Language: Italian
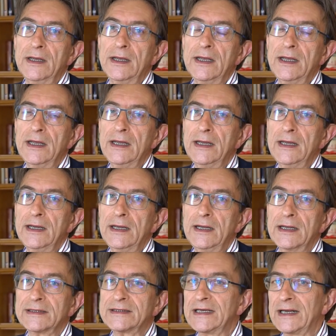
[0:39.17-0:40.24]
E
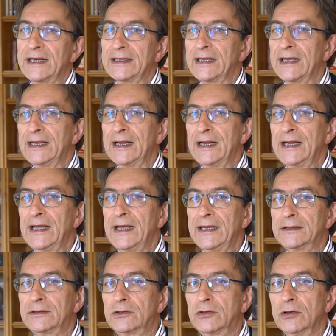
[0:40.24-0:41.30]
la sera andai a
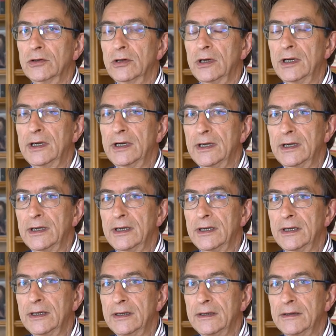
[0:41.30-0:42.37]
letto,
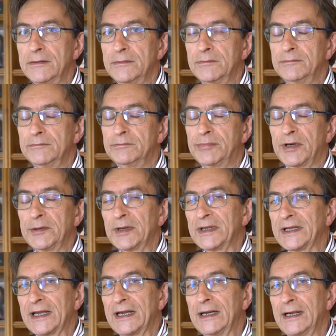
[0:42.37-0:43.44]
eh, prima di
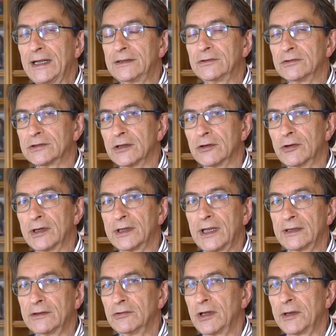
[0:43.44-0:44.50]
andare a letto stavo
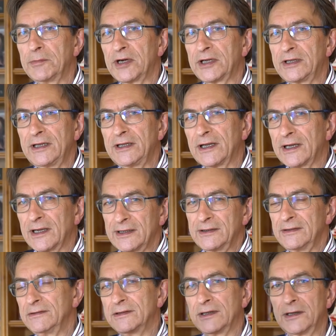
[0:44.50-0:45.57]
guardando una partita che
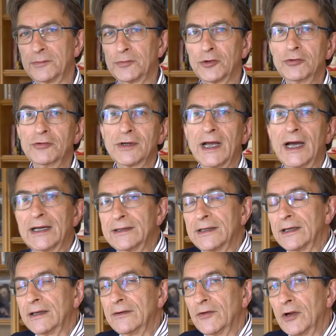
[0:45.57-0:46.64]
si era prolungata,
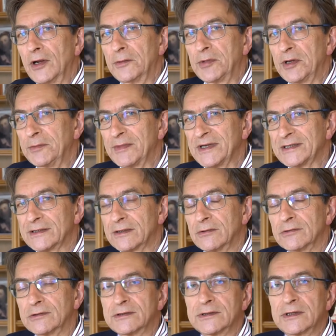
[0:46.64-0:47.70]
arrivò la prima
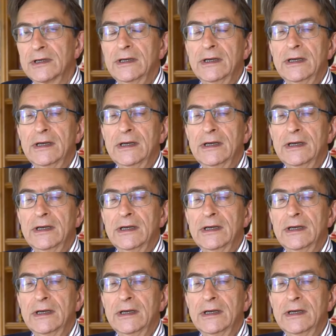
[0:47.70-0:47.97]
scossa.